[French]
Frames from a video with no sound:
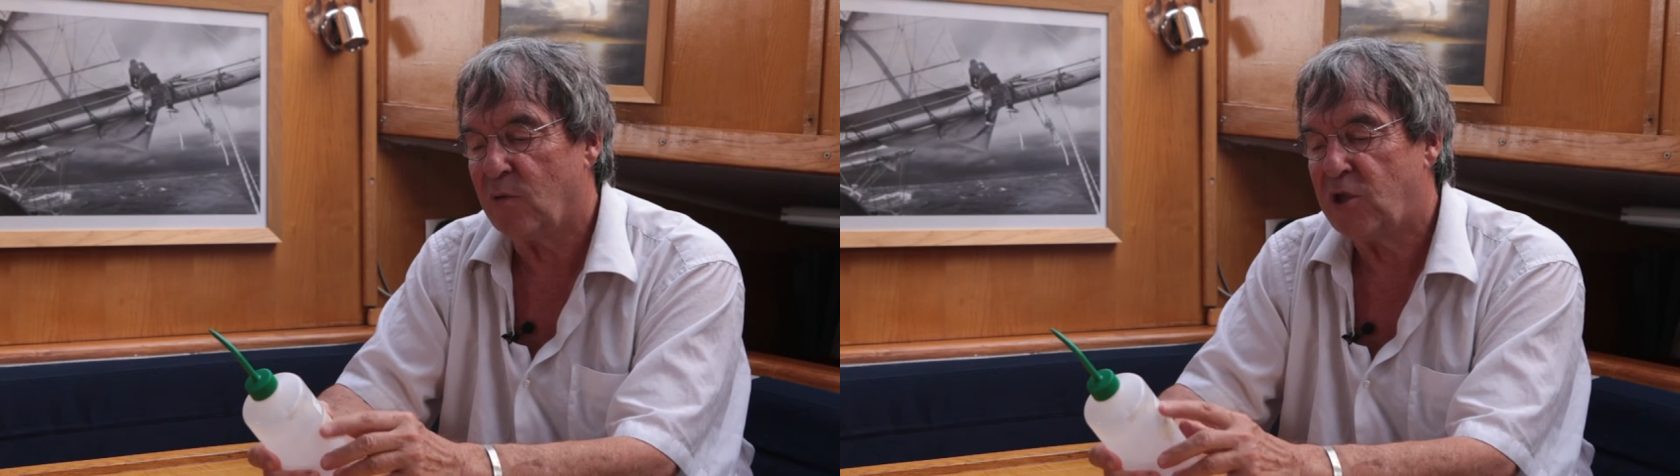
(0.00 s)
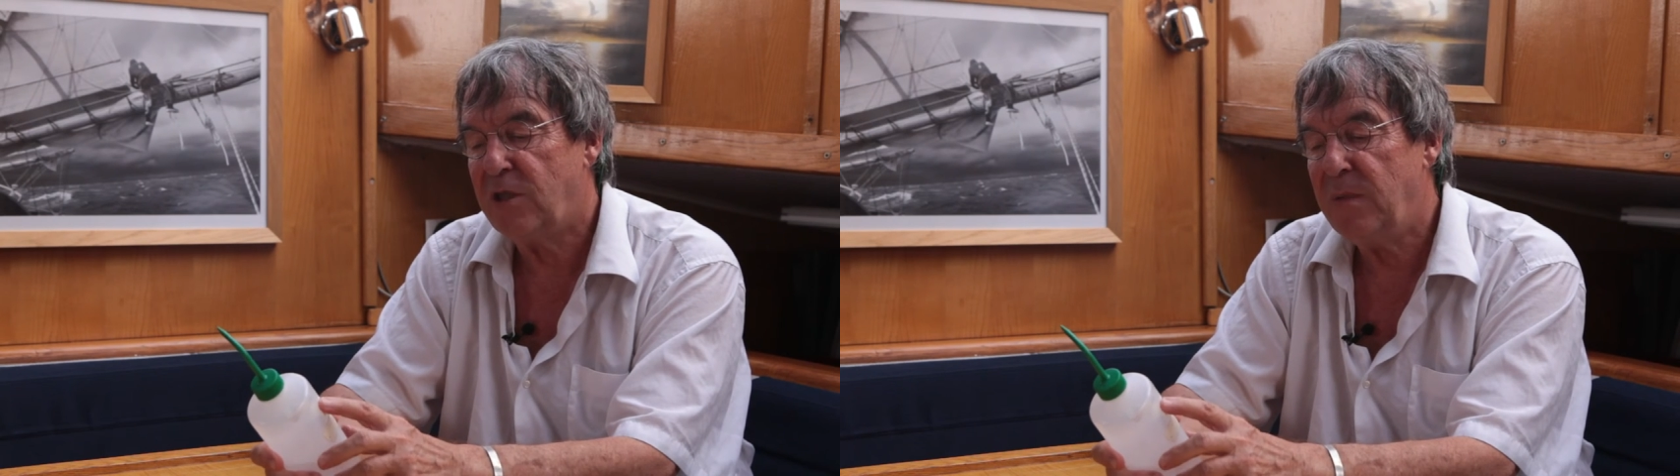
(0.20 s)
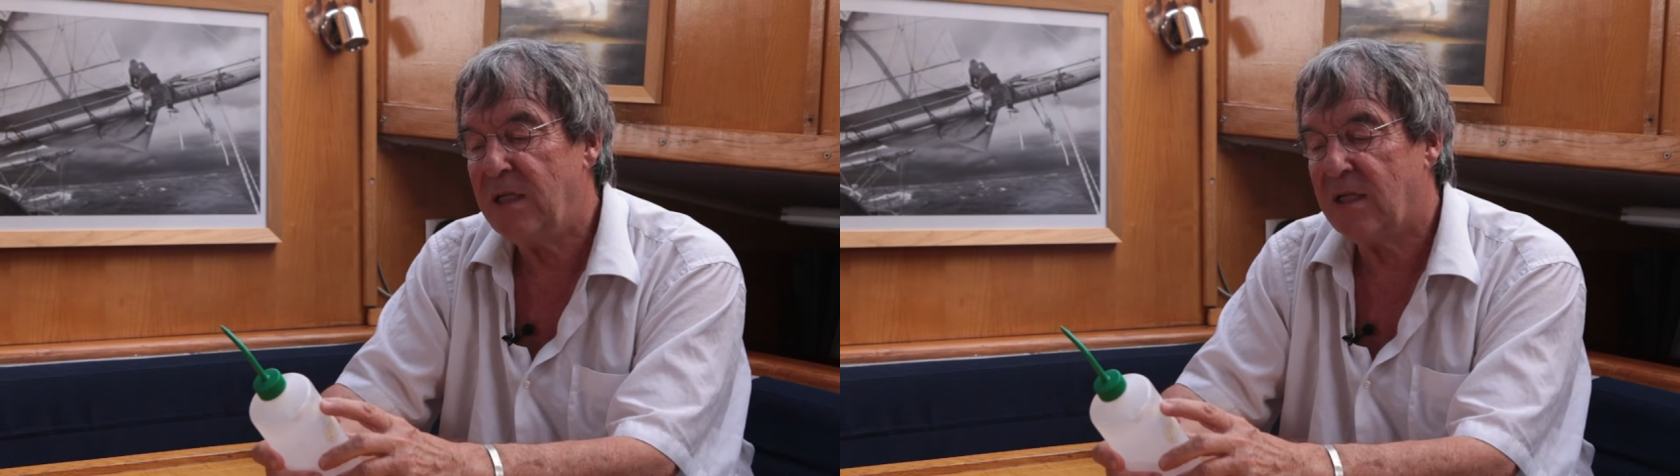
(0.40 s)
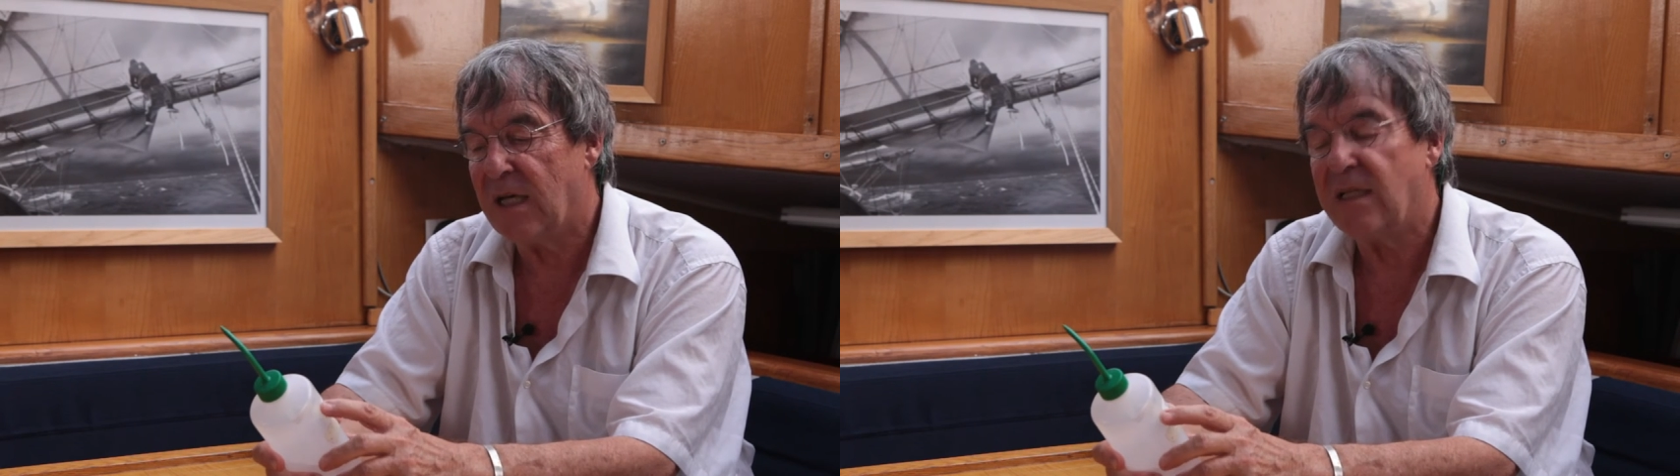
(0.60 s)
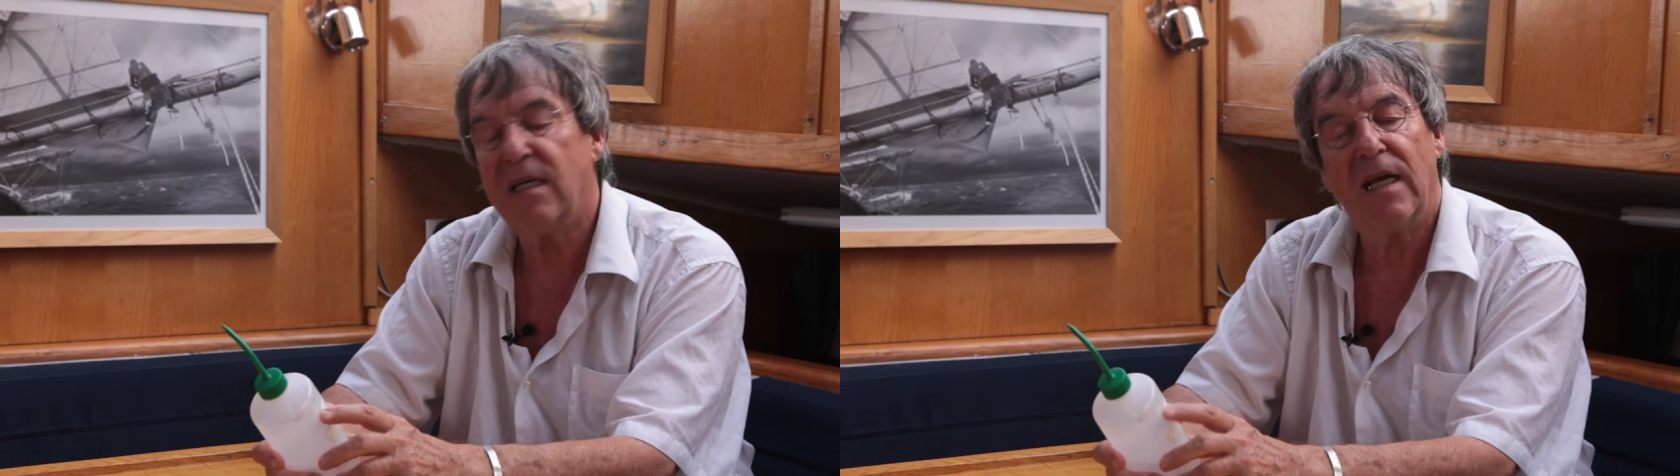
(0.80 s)
chimique,
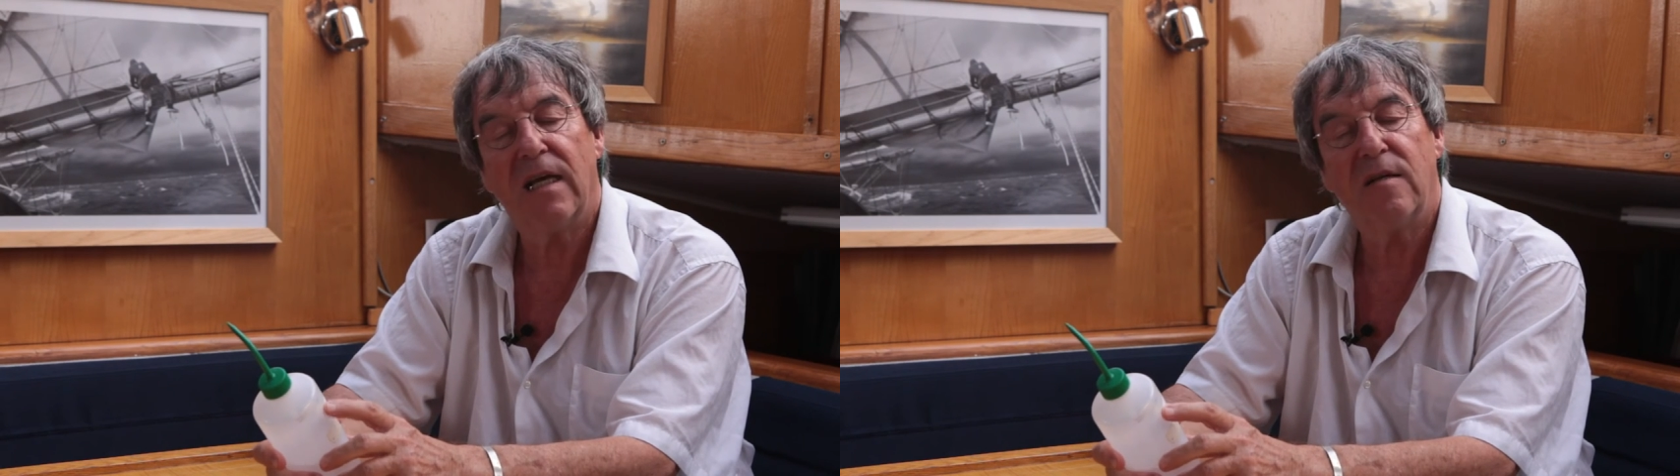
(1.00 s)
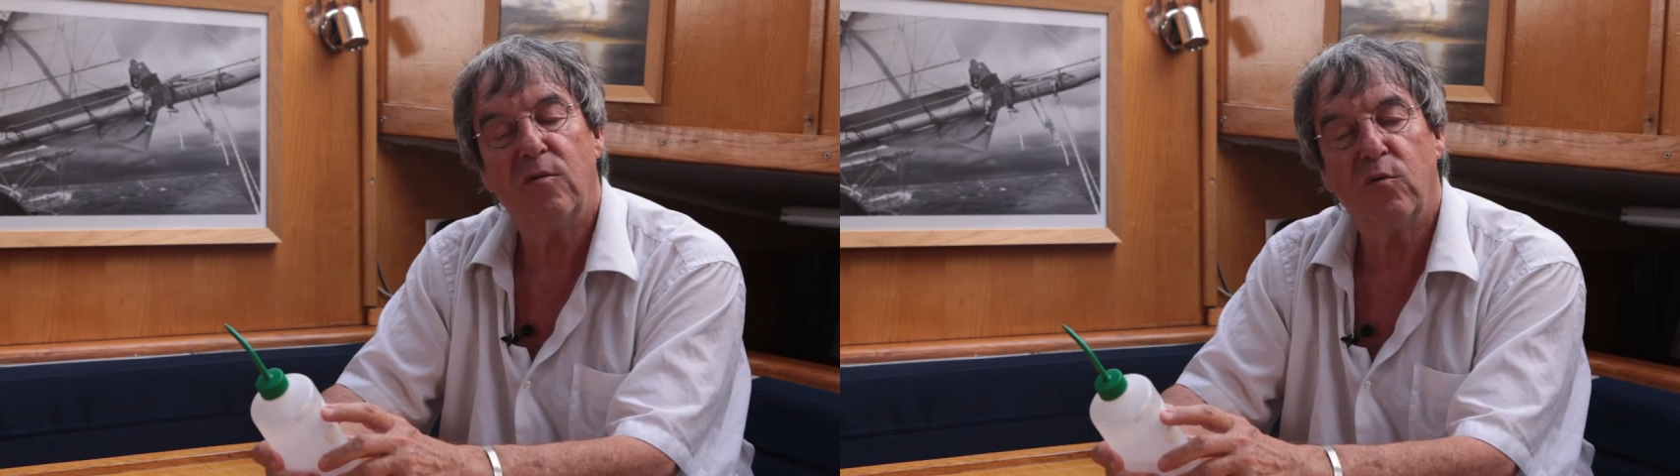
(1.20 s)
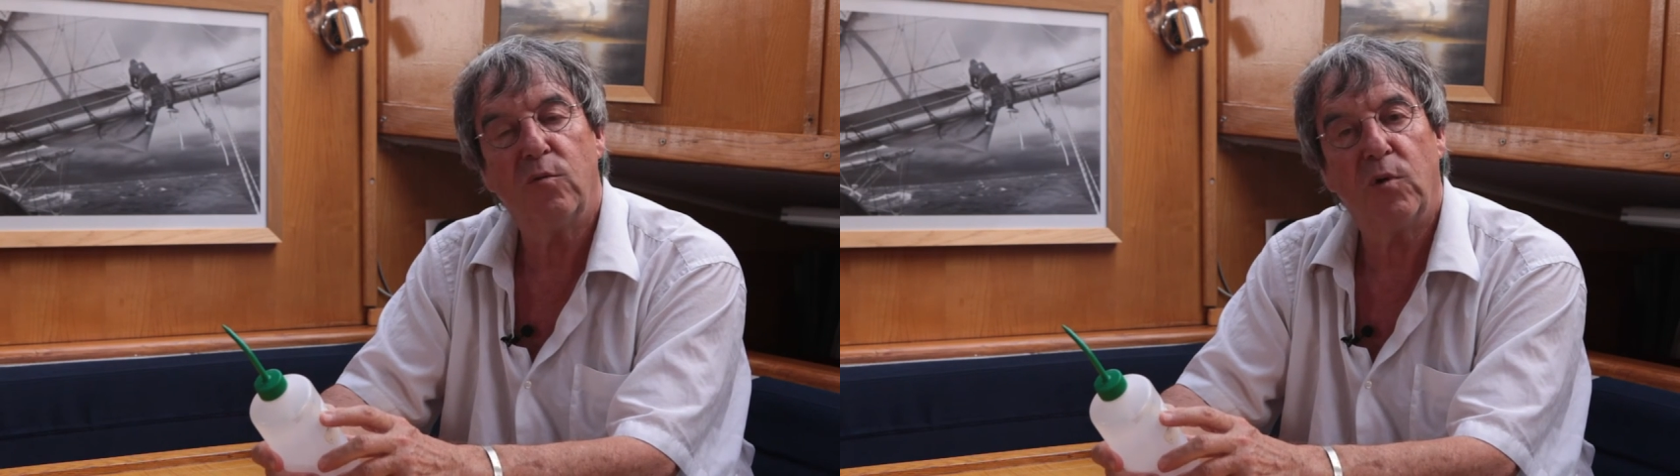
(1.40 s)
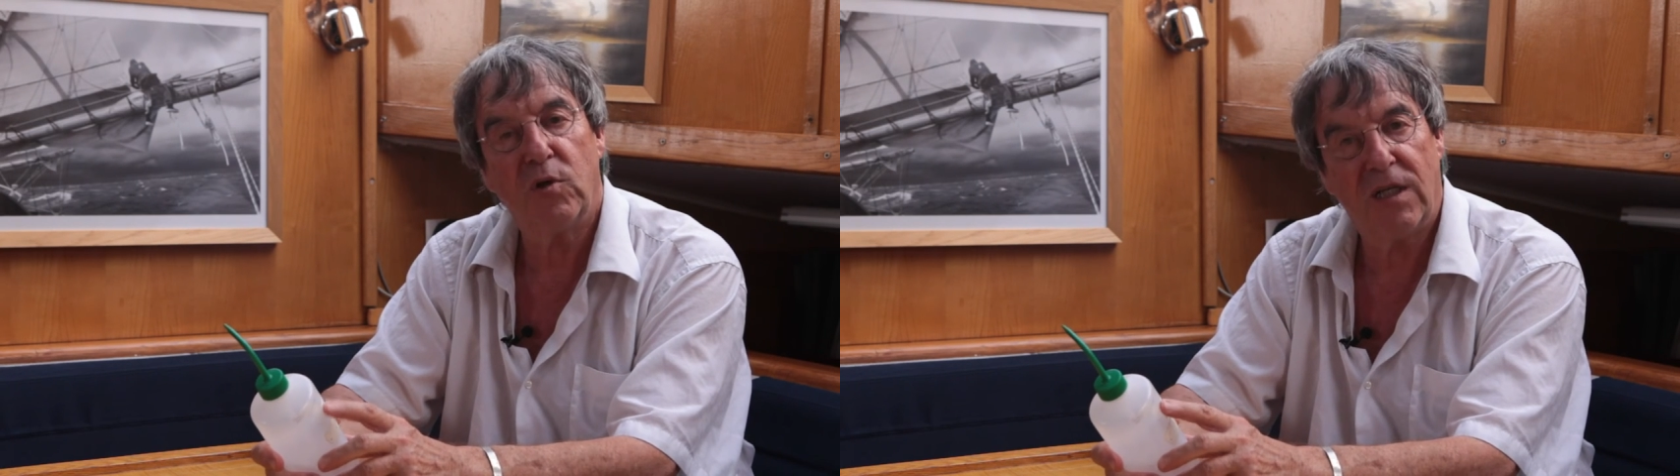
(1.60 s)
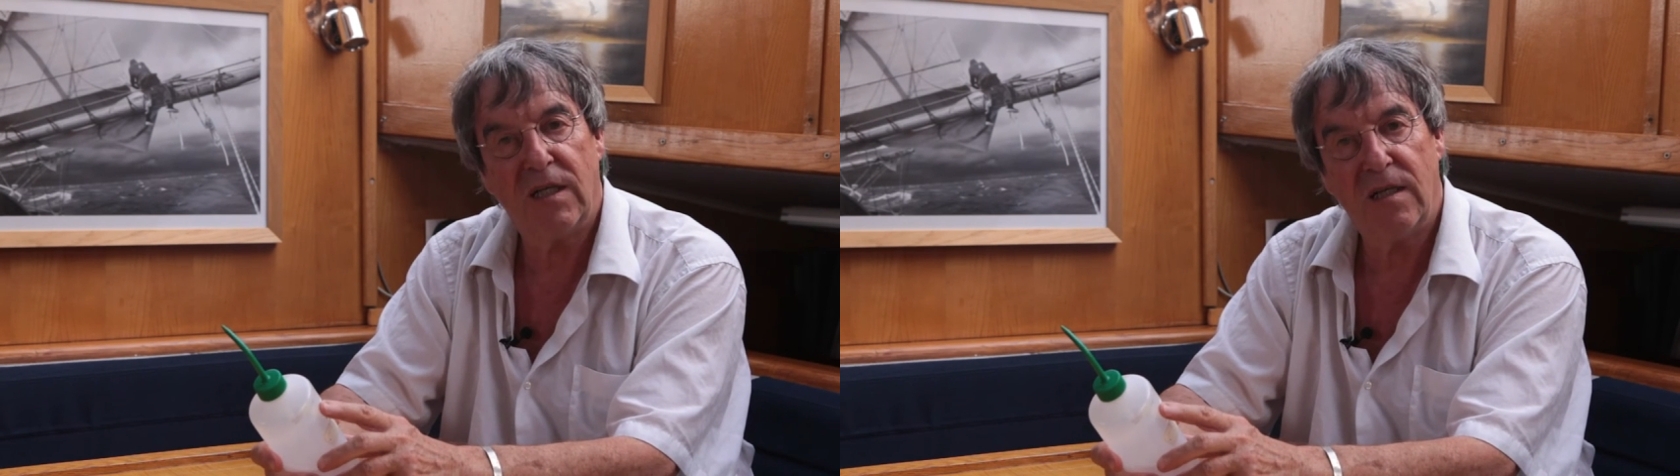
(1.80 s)
ADN ou
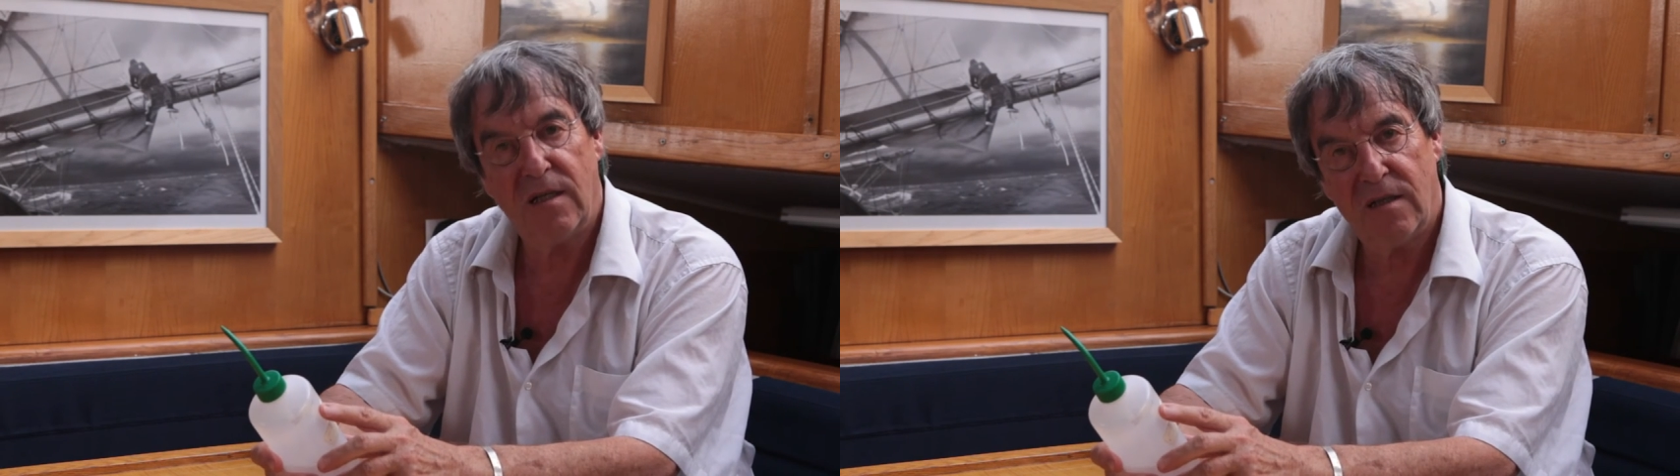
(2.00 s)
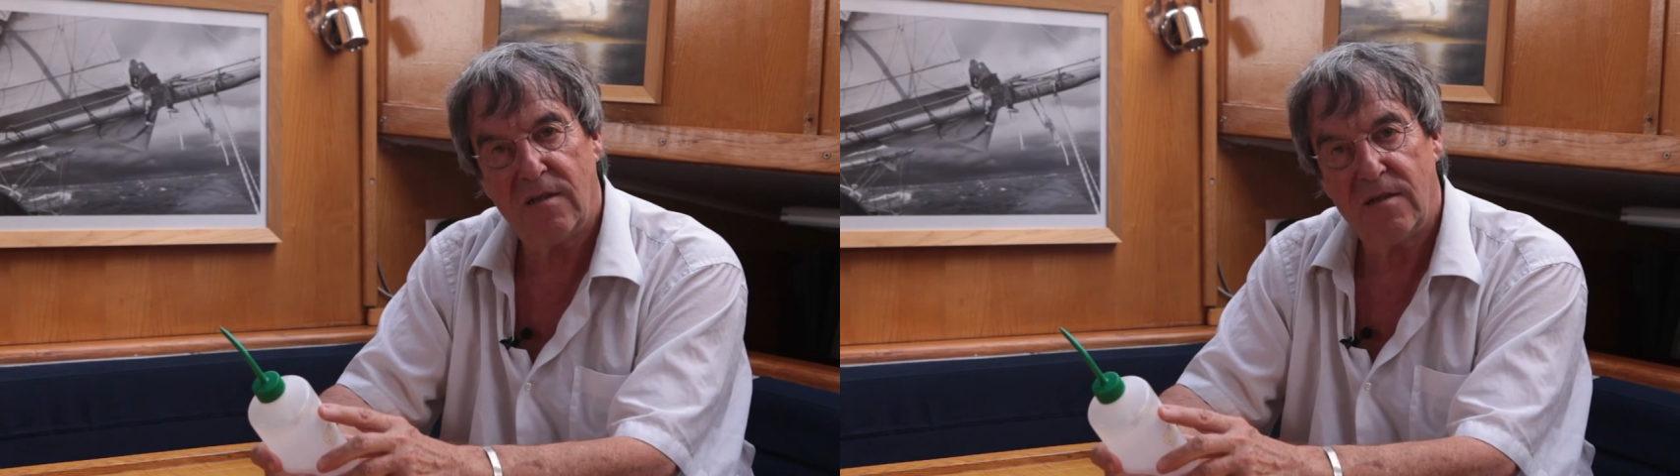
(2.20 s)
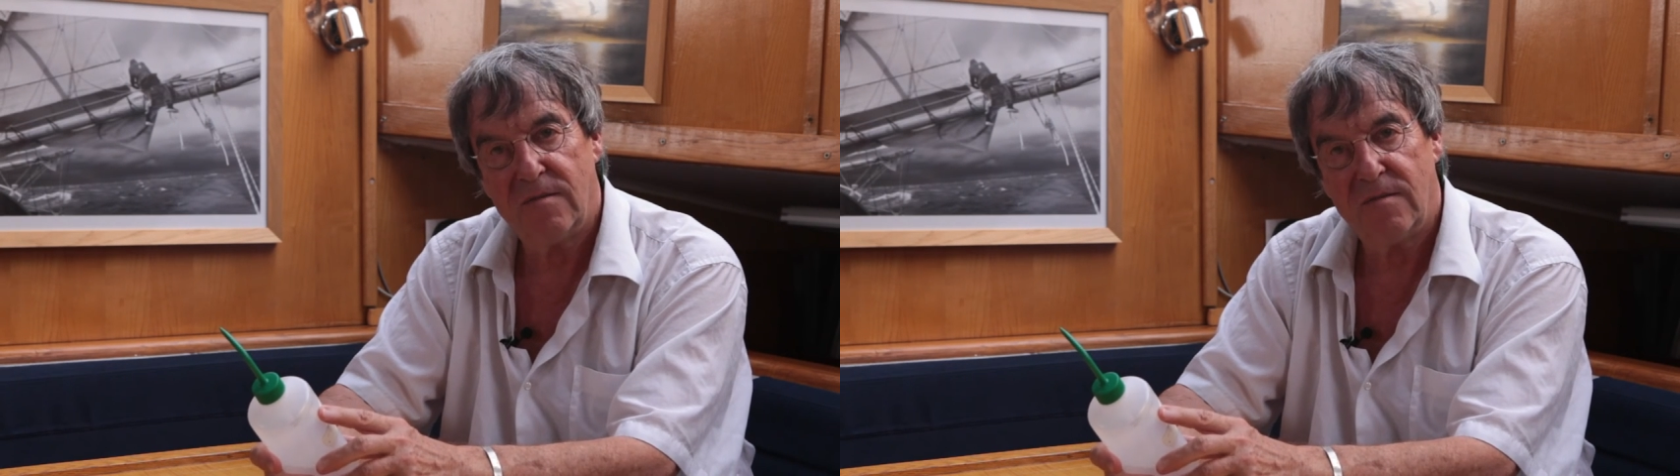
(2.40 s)
protéines,